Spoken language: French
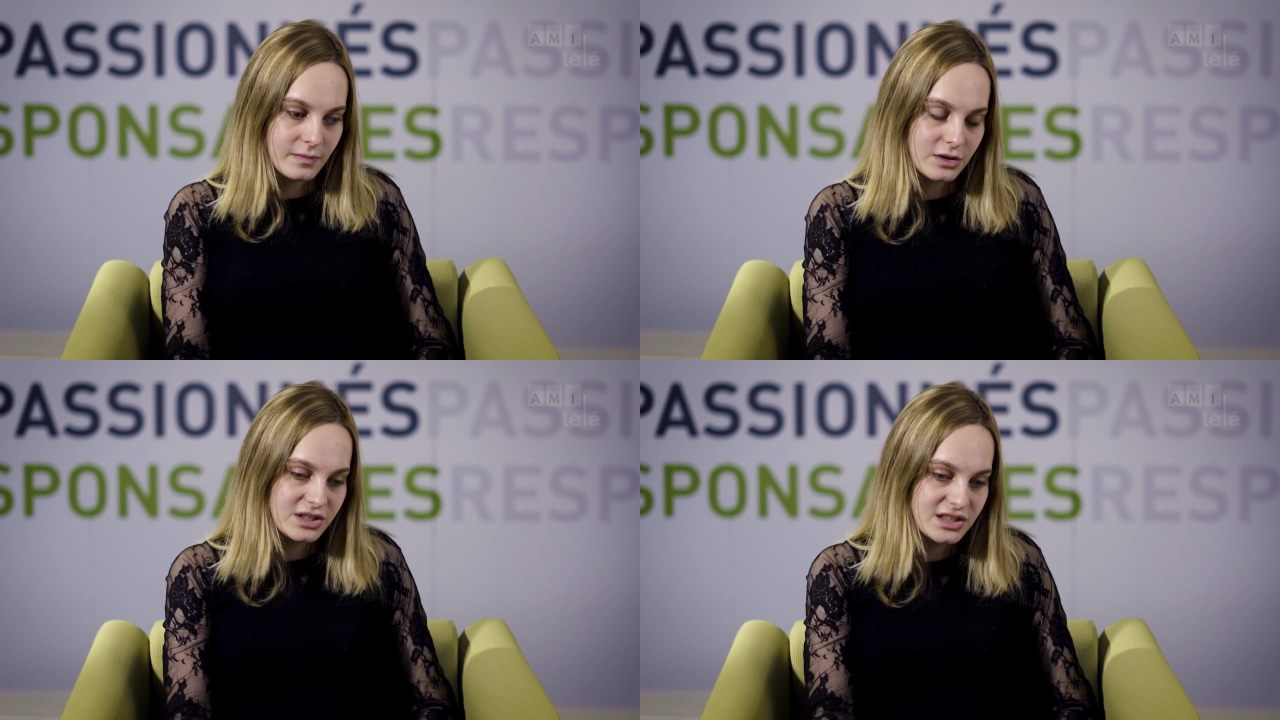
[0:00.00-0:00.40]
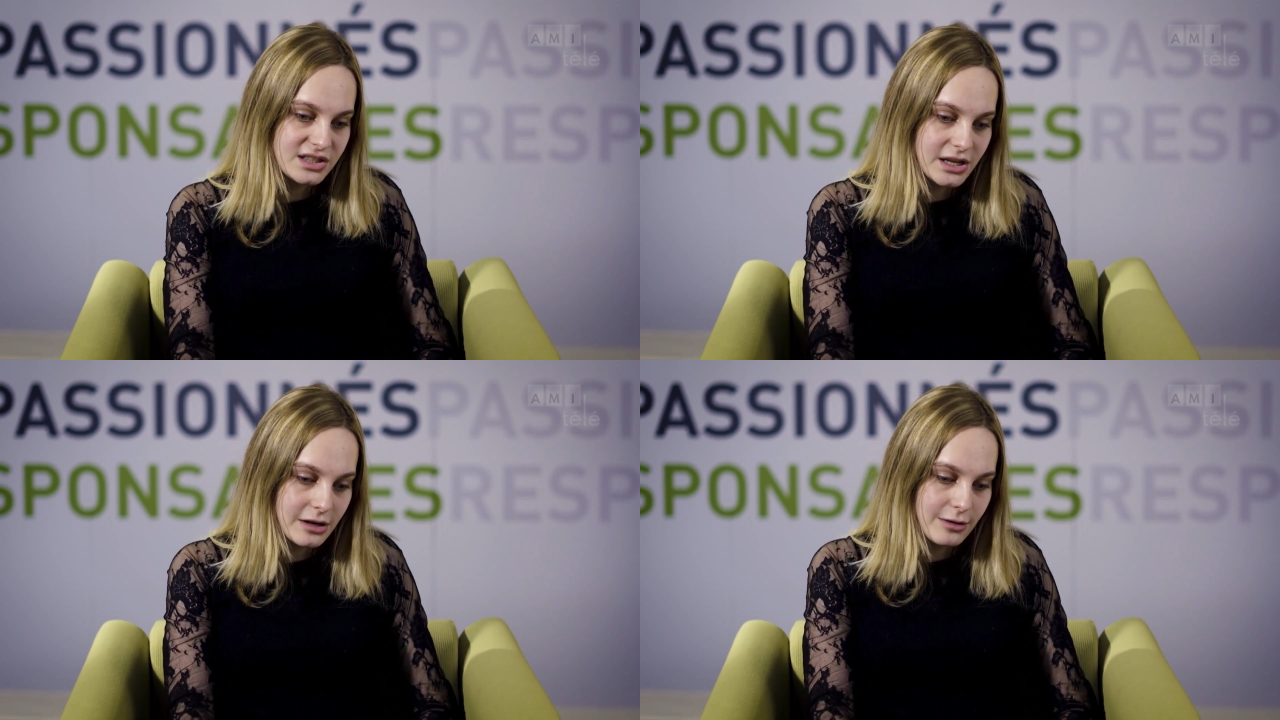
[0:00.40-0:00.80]

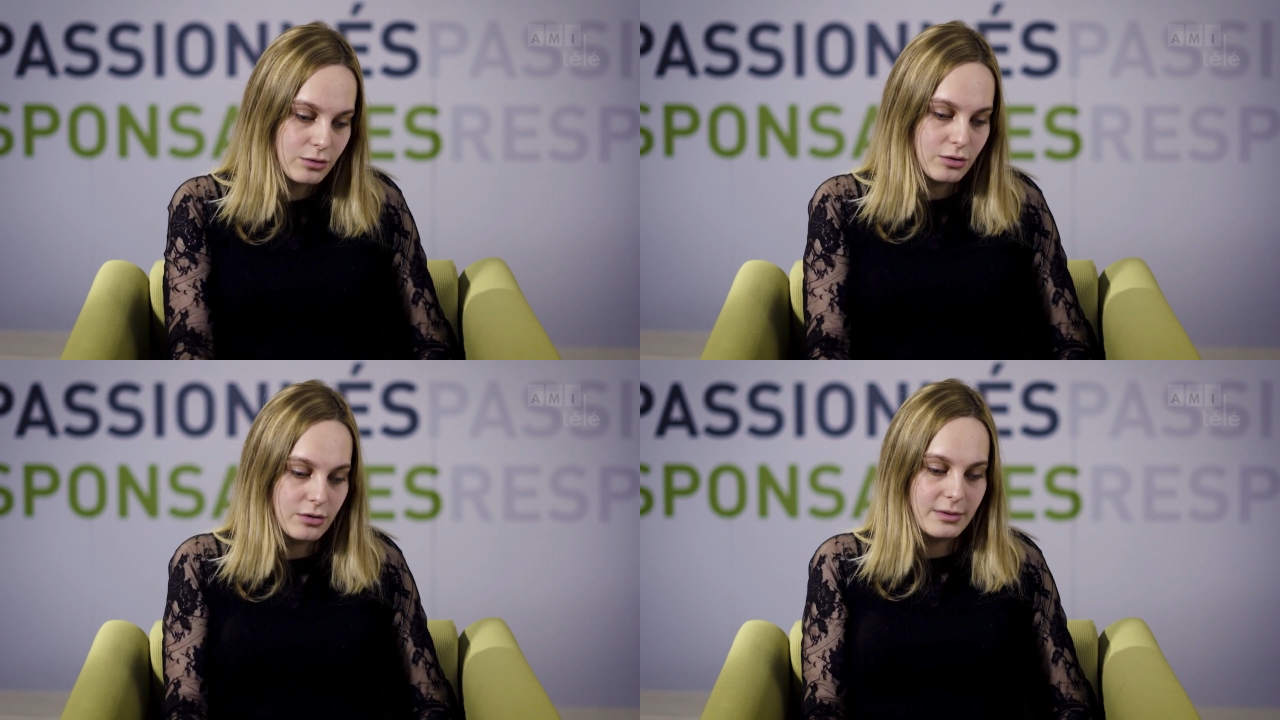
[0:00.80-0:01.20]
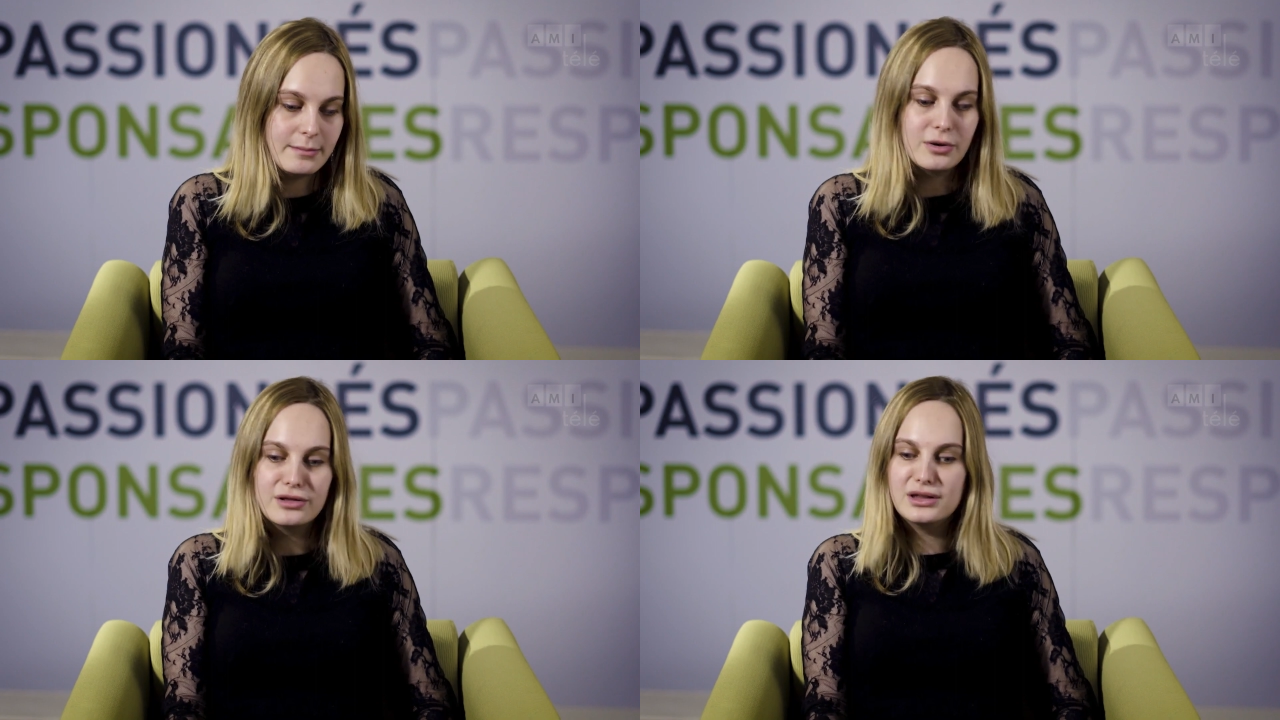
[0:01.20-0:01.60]
style euh, ben,
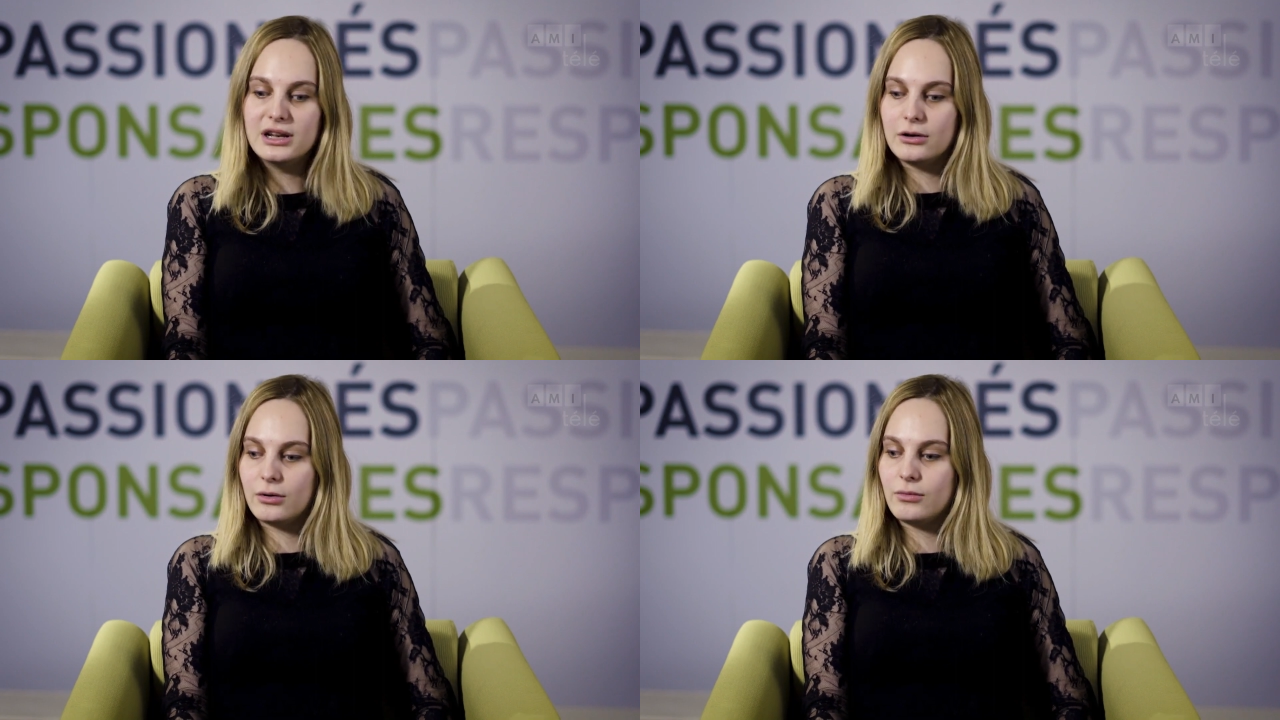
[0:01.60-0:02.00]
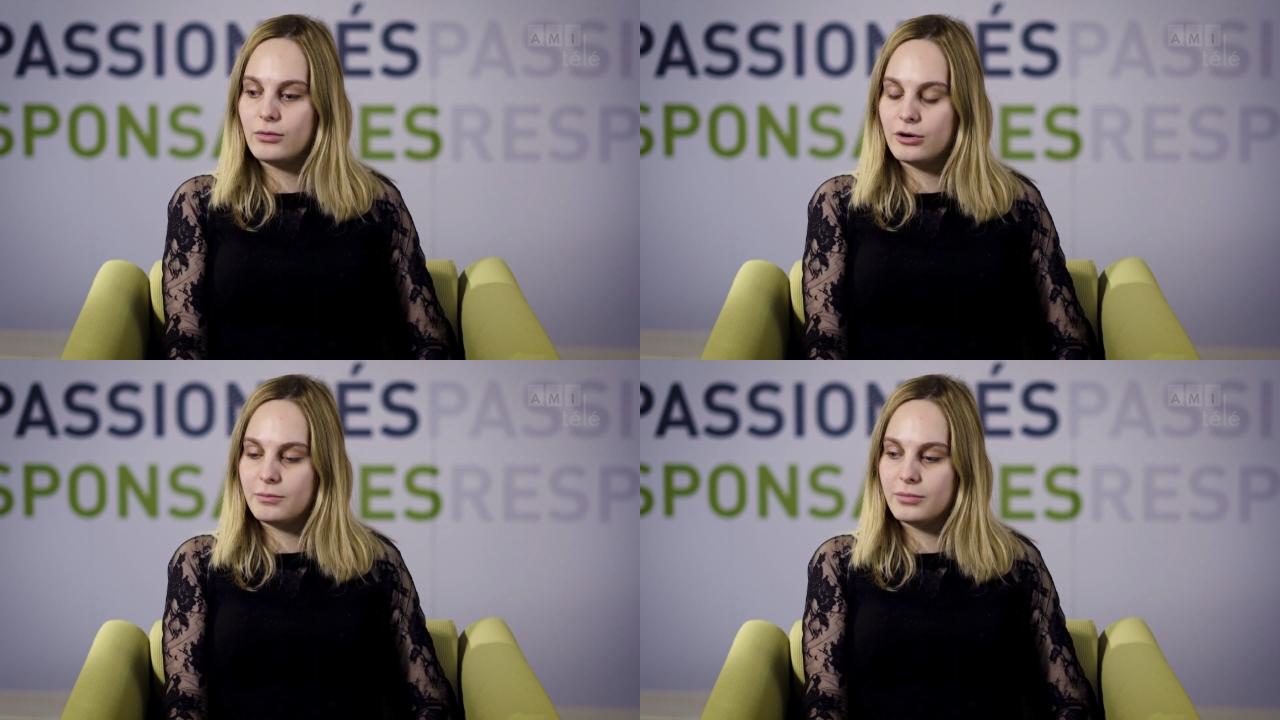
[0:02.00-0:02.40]
bon nylon
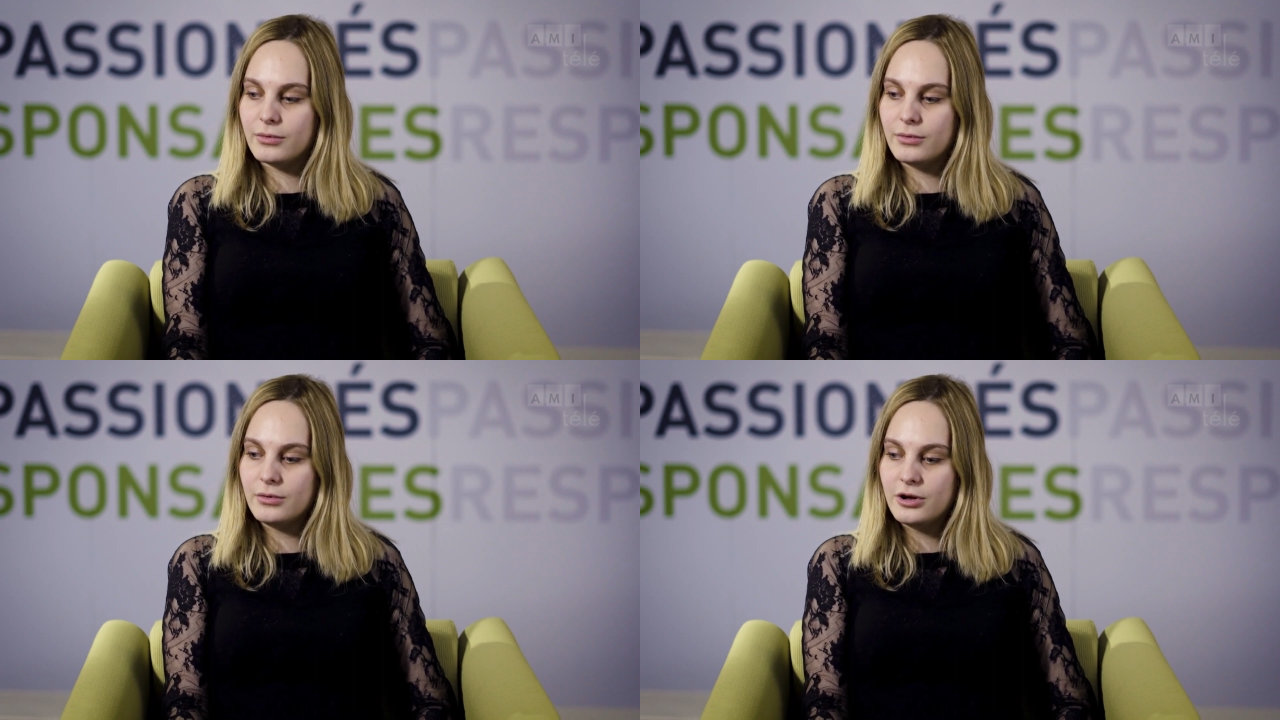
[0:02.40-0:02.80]
un peu.